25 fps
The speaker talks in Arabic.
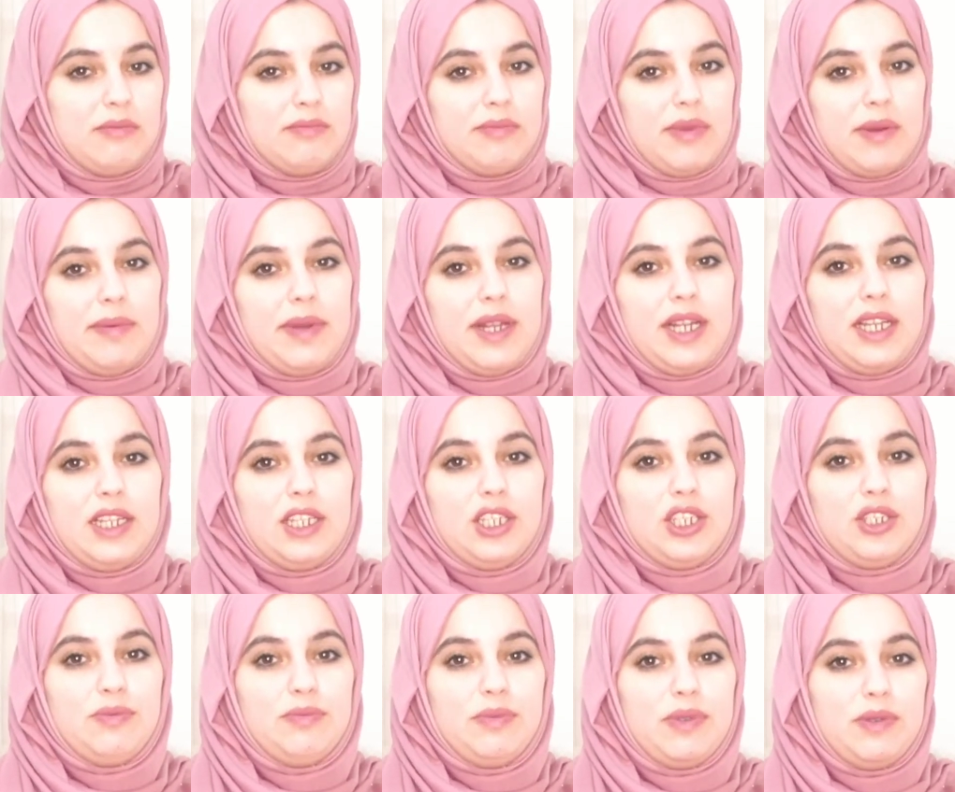
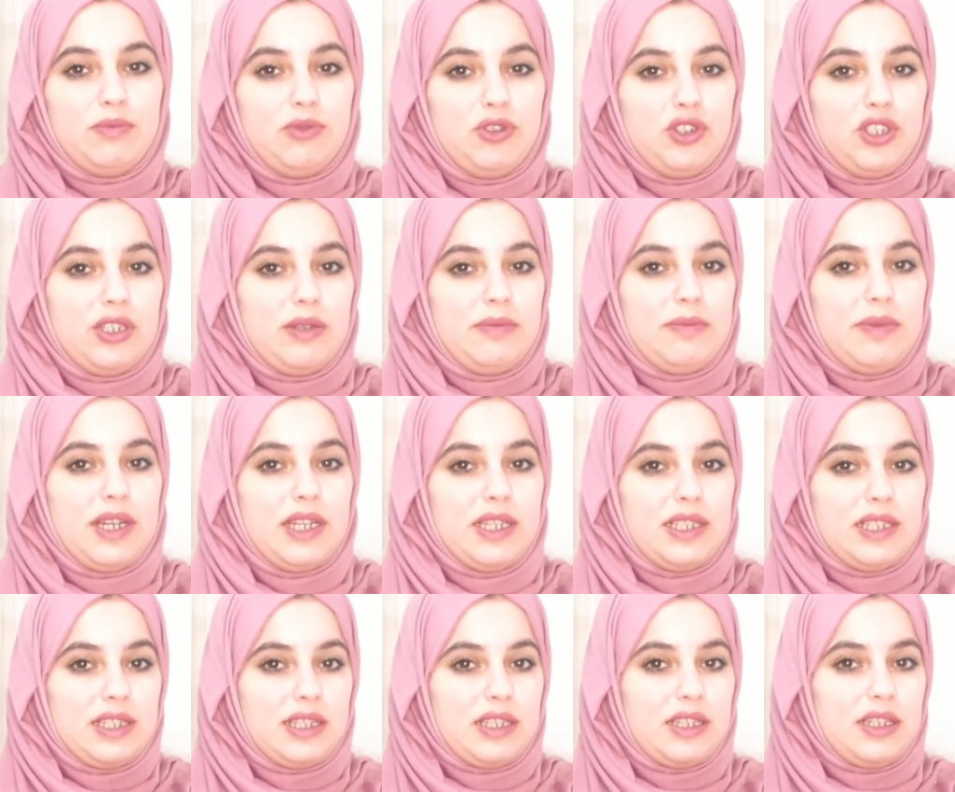ببلش
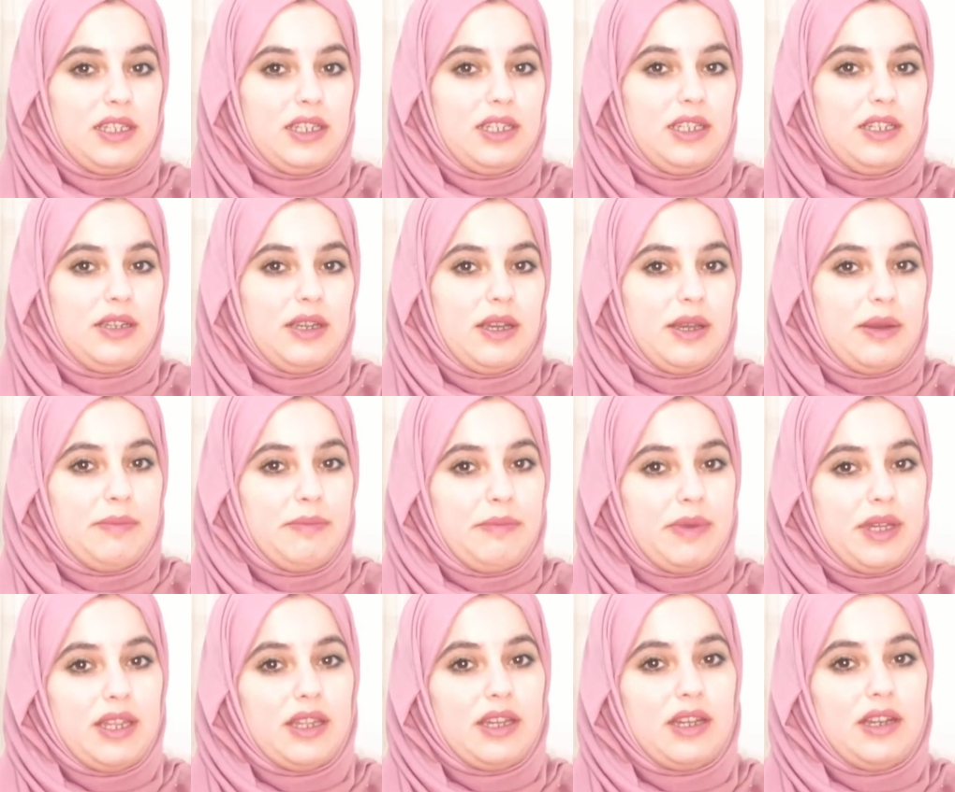بمجتمع صغير
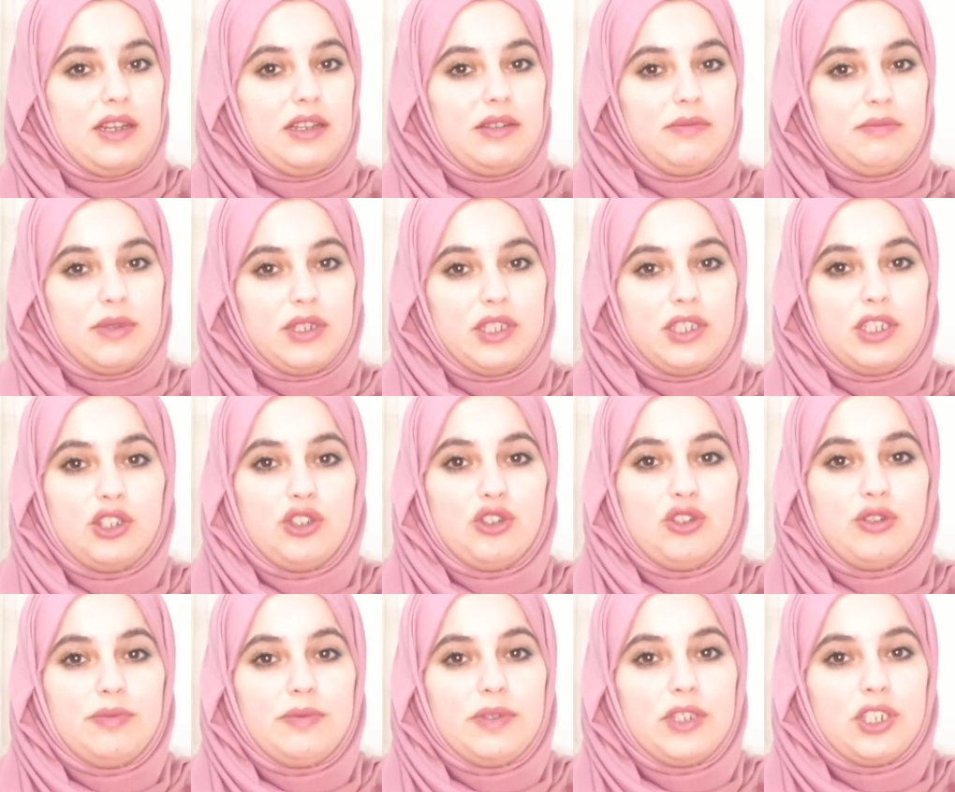مثلا من
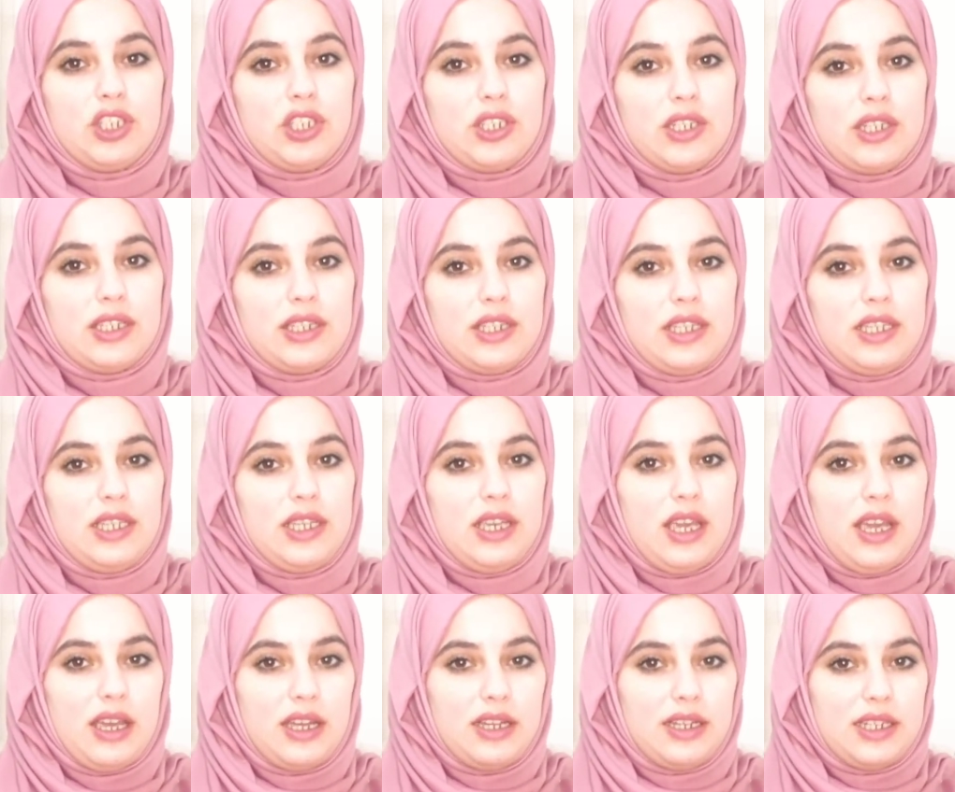تجربتي
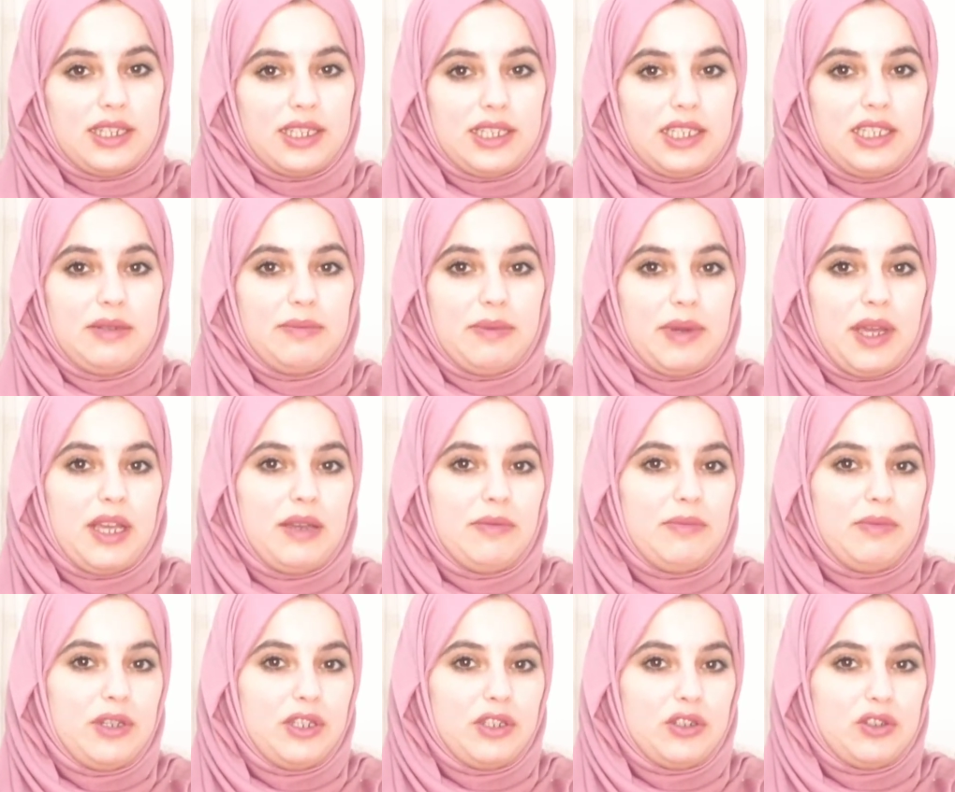الشخصية أنا كتير
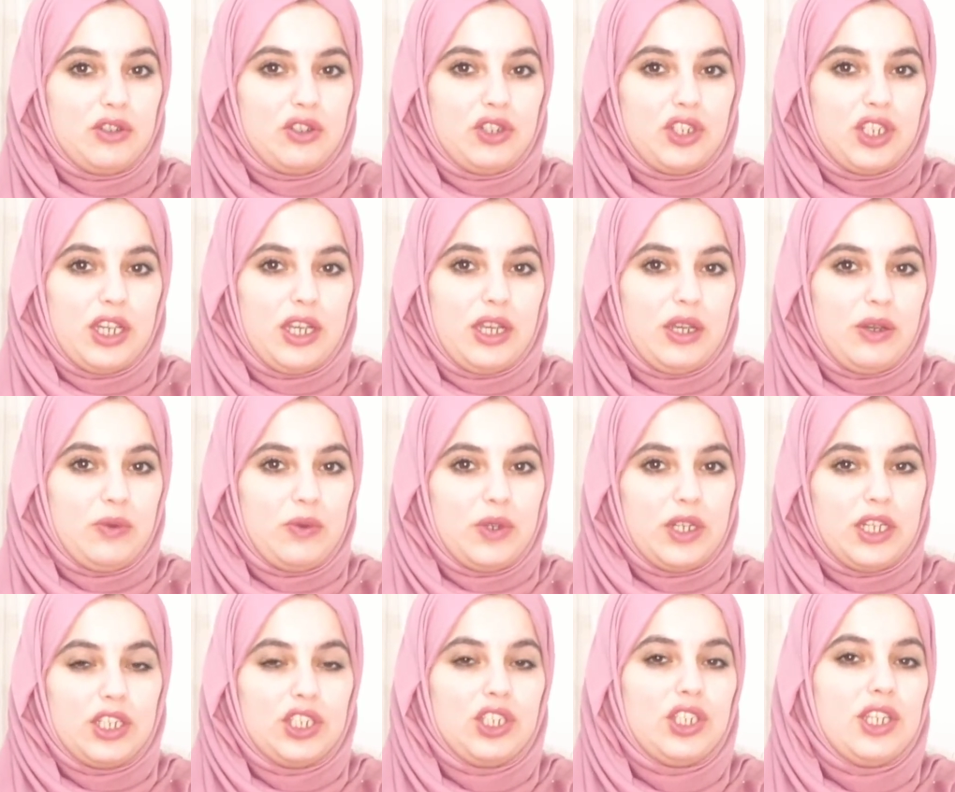بحب الكروشيه
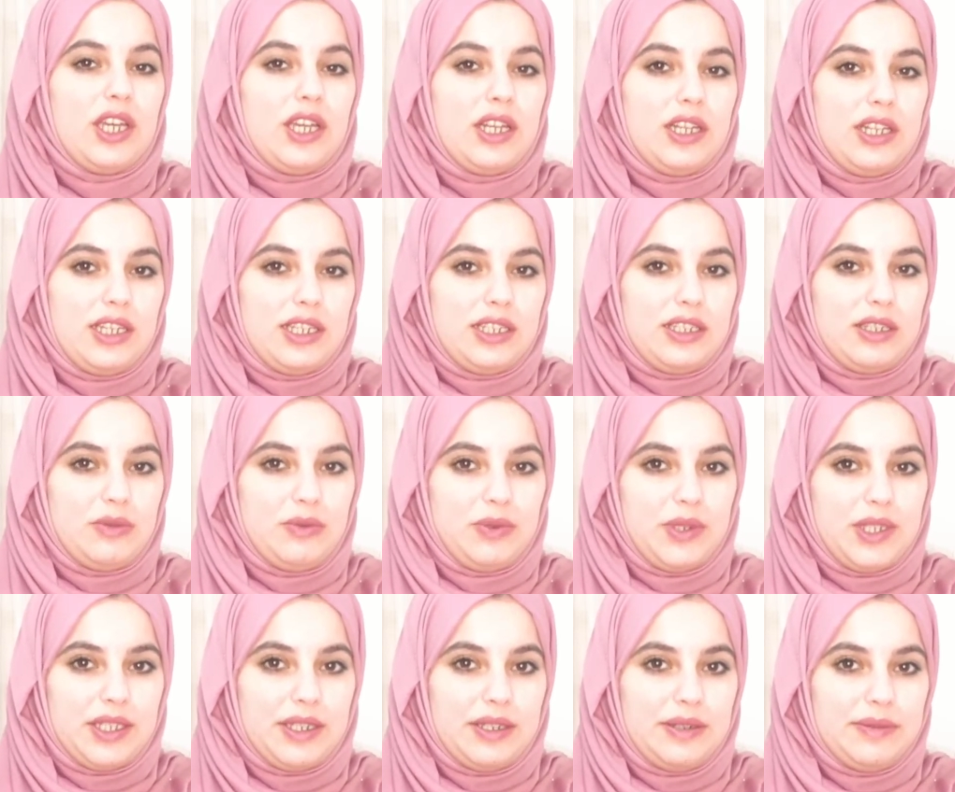والأشياء
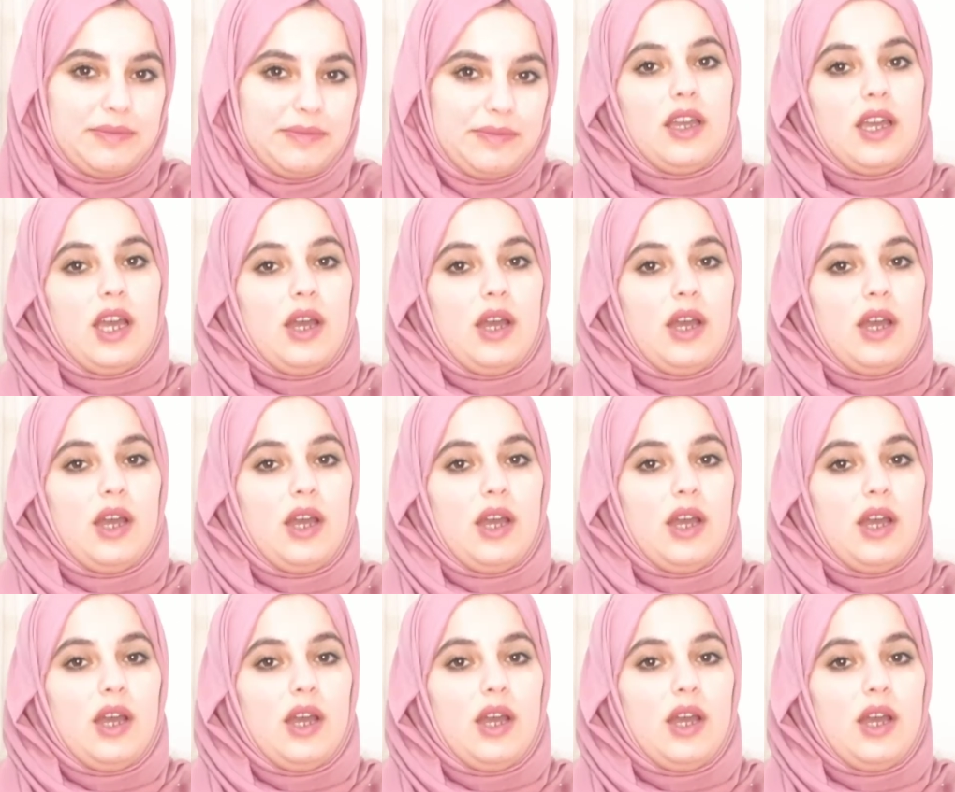اليدوية